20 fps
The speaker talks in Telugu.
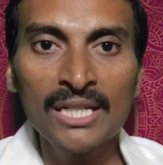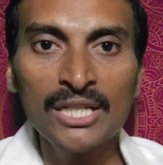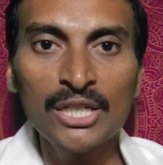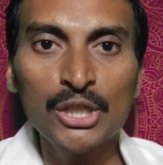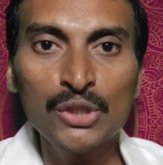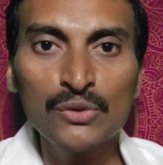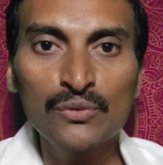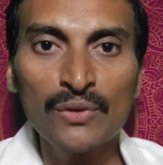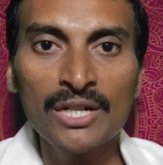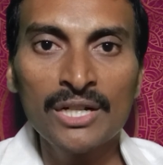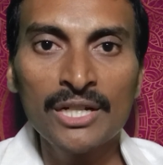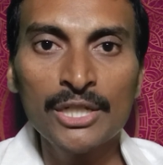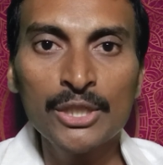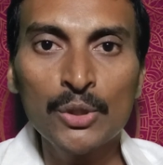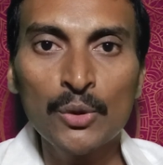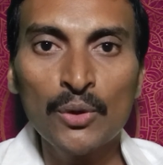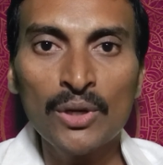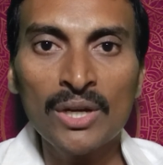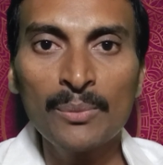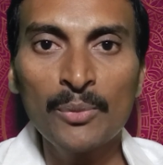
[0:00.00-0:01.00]
ఈశ్వరుని
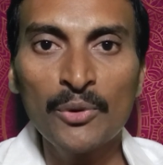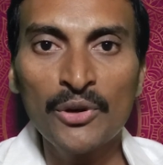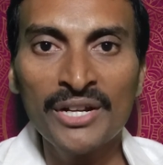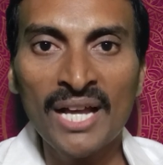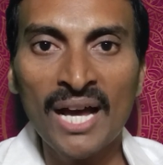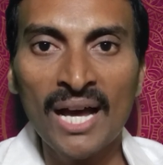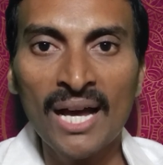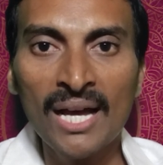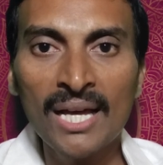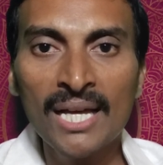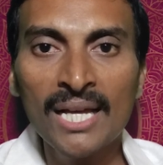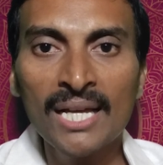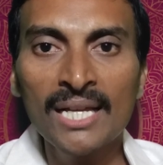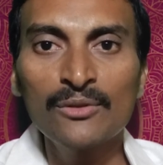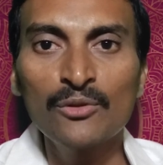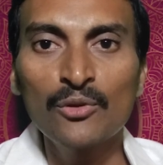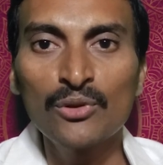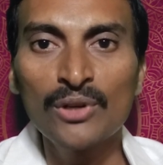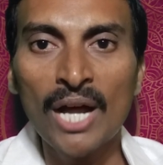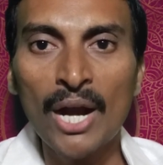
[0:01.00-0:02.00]
చూడకపోయినా
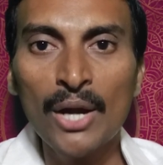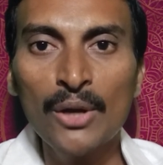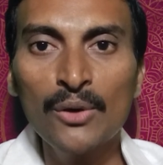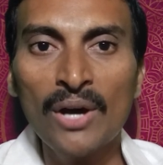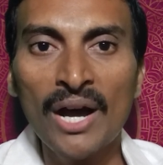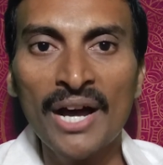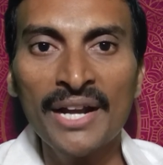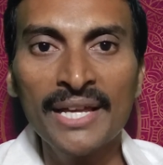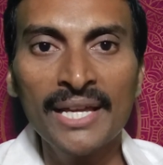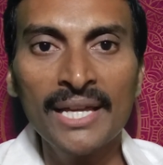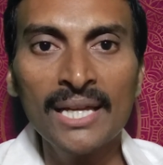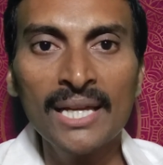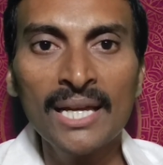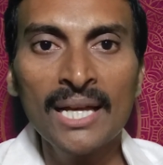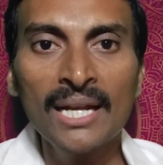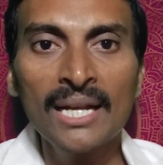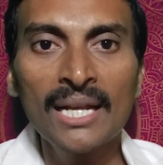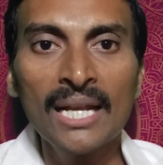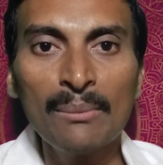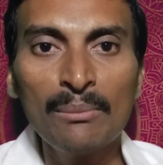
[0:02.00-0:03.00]
ఉన్నాడు అనే
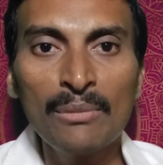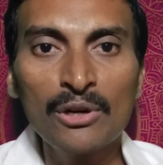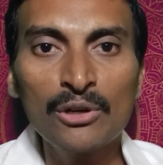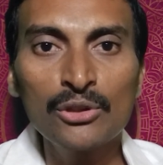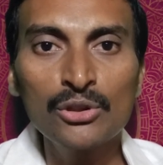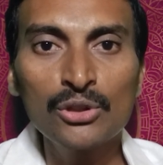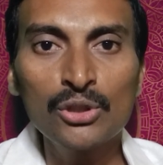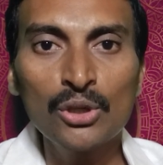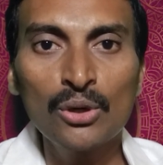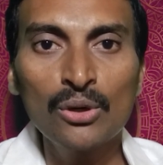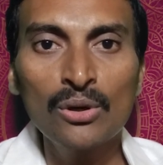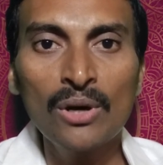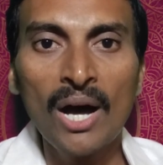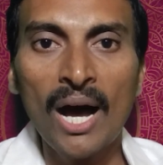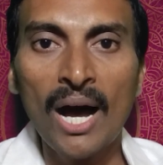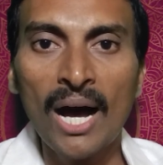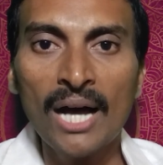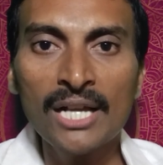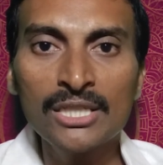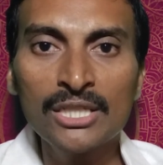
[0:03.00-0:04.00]
నమ్మకంతో
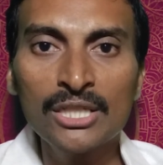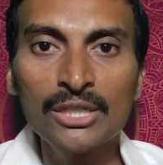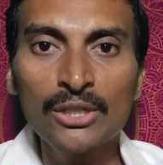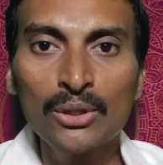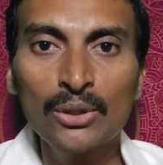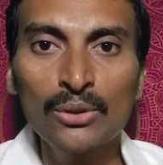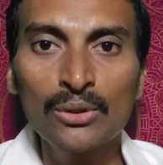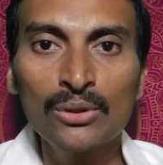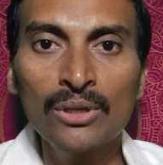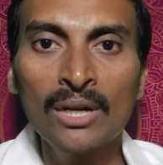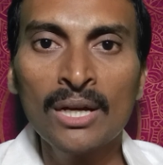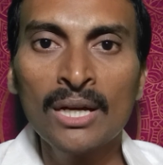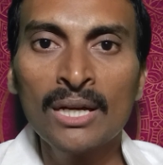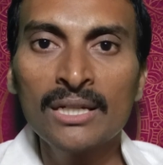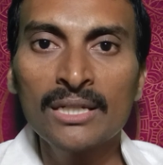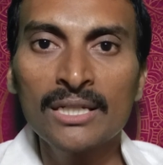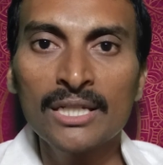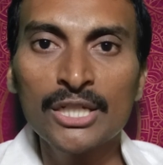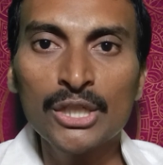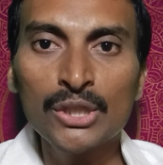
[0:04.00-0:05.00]
ఆస్తికులు
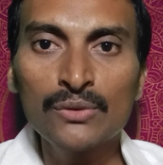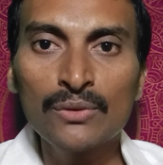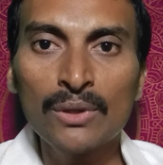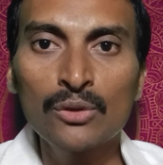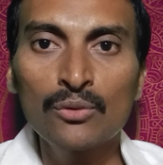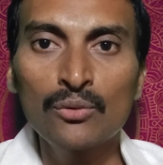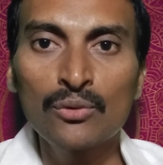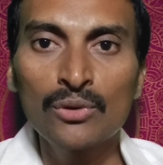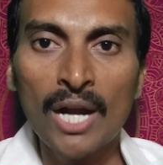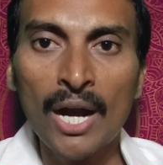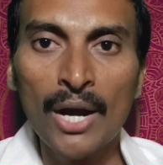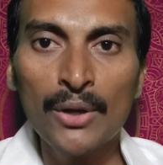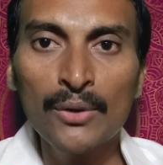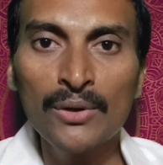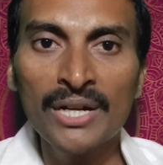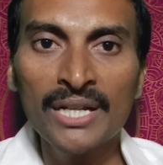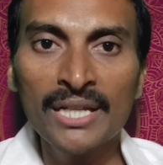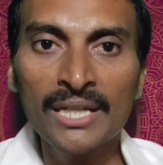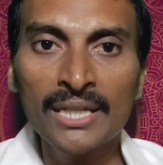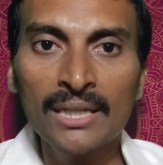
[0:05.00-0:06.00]
ఈశ్వరుడు ఉన్నాడు
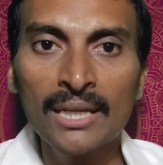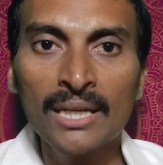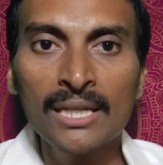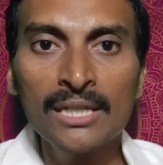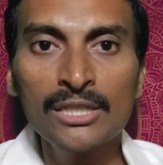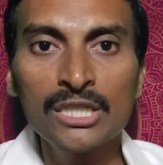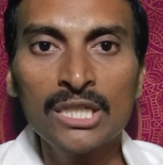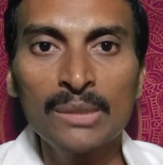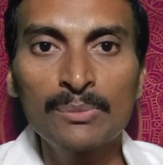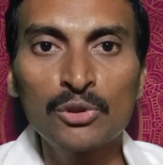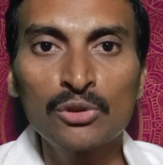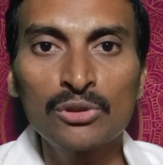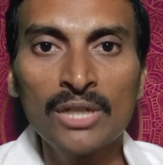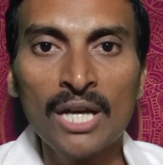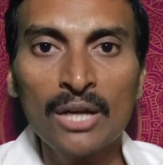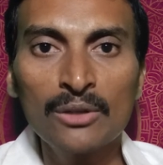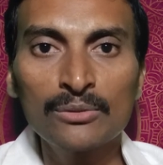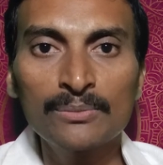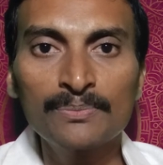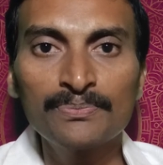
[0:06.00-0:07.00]
అని
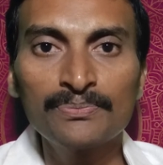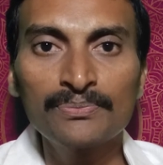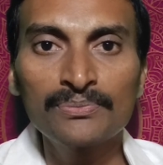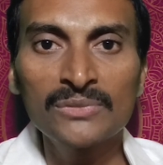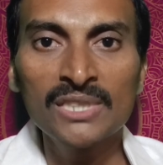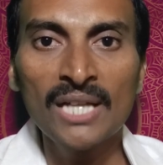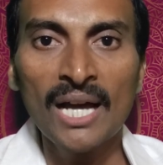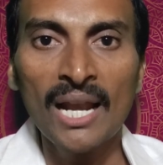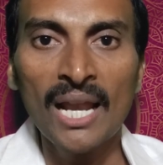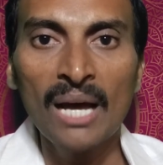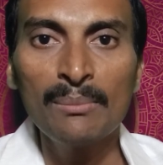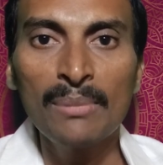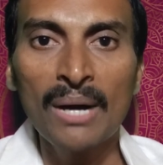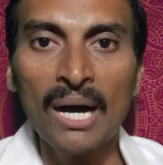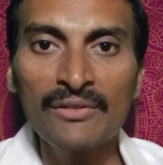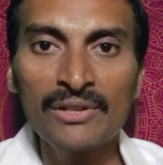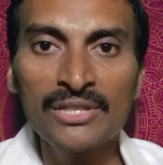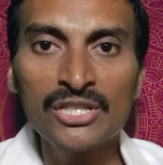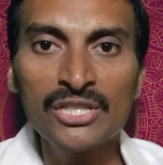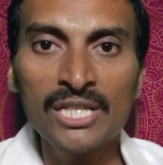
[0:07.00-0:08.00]
చెప్తున్నారు అలా
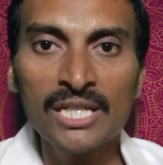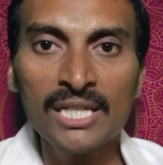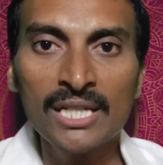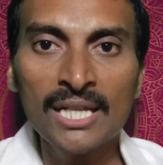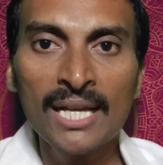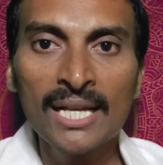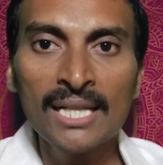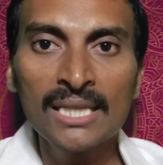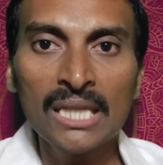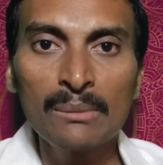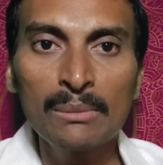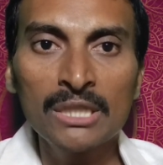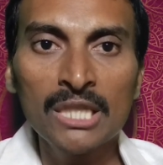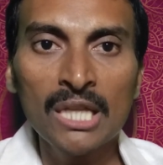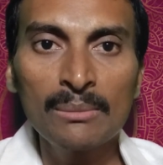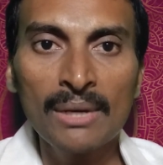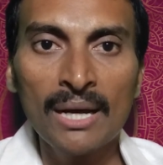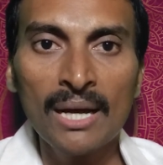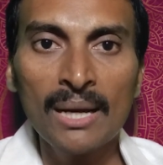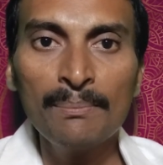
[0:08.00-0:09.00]
భావించి తమ
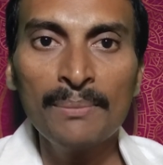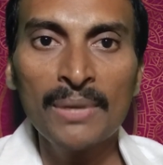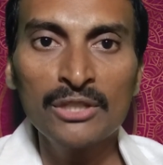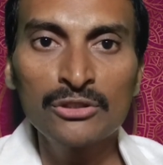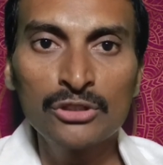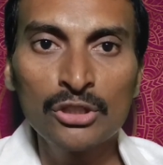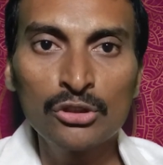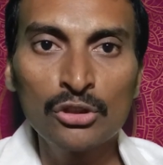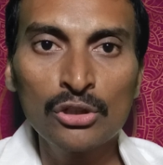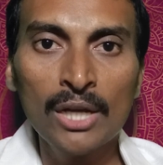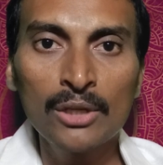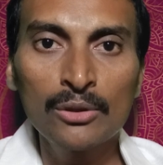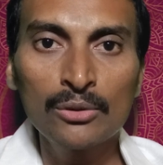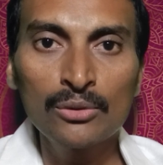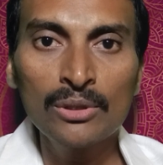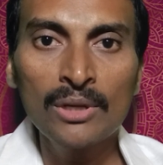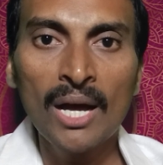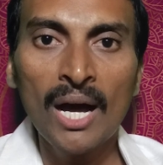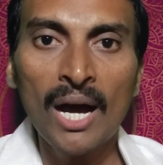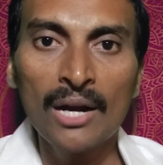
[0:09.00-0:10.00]
తమ పద్ధతులను
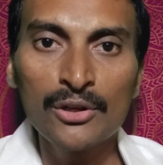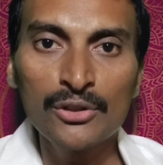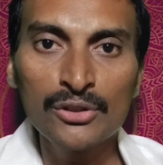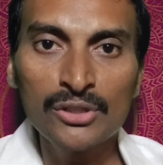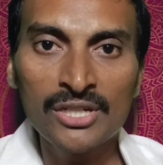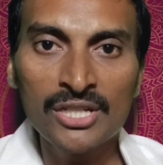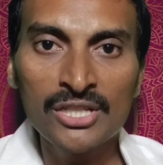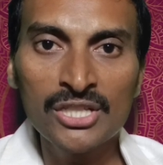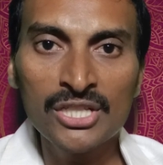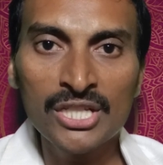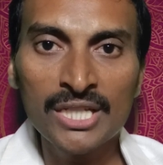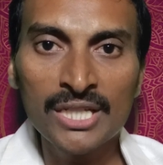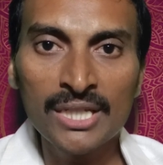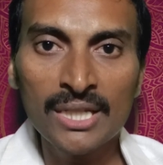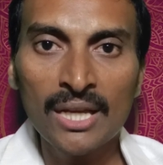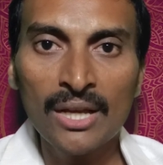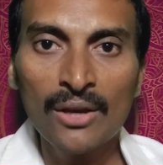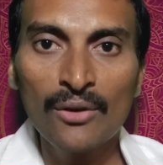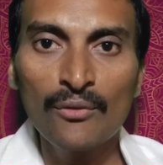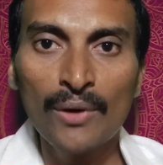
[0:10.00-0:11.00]
అనుసరించి
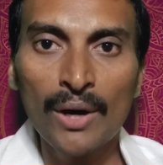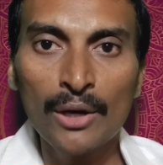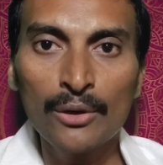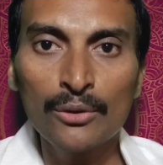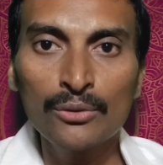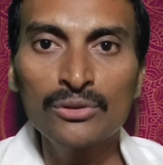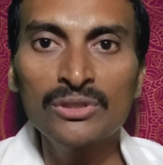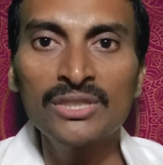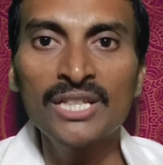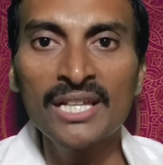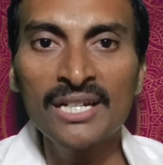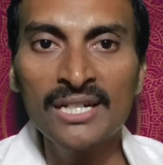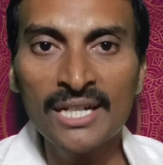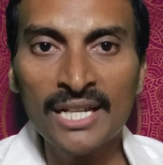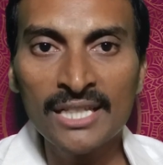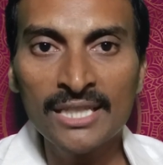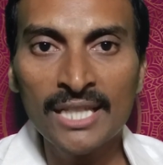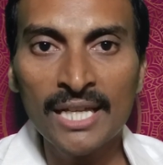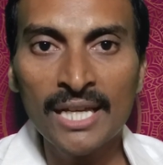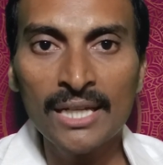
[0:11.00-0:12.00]
వారు
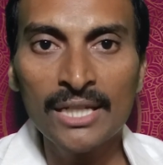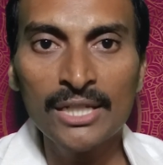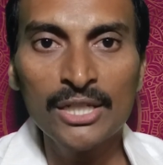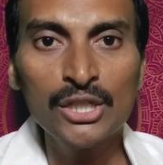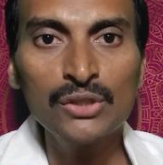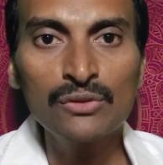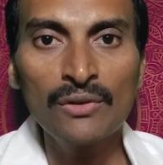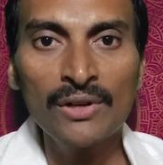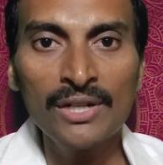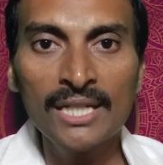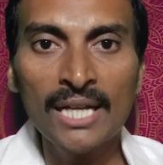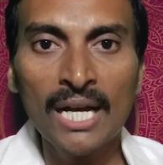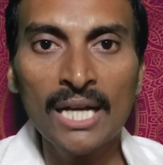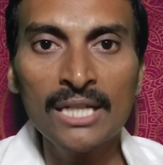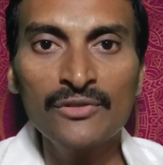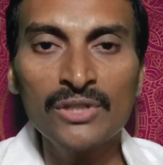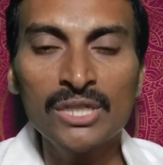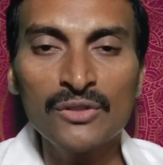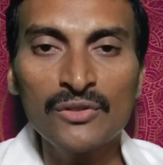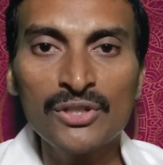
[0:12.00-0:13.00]
దేనినైతే ఈశ్వరుడిగా
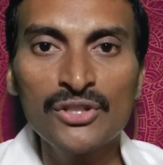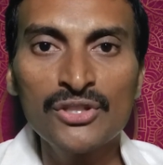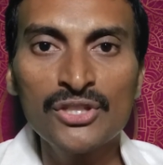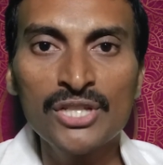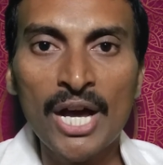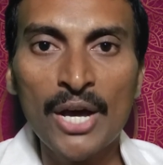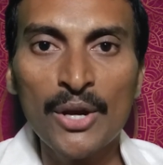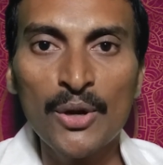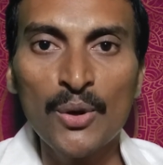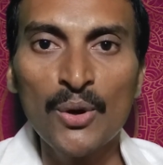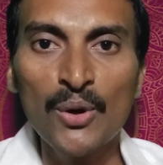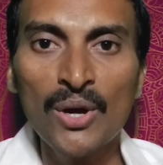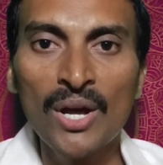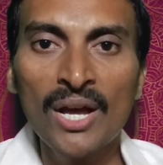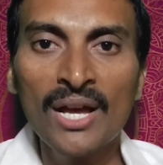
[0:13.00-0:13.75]
విశ్వసించారో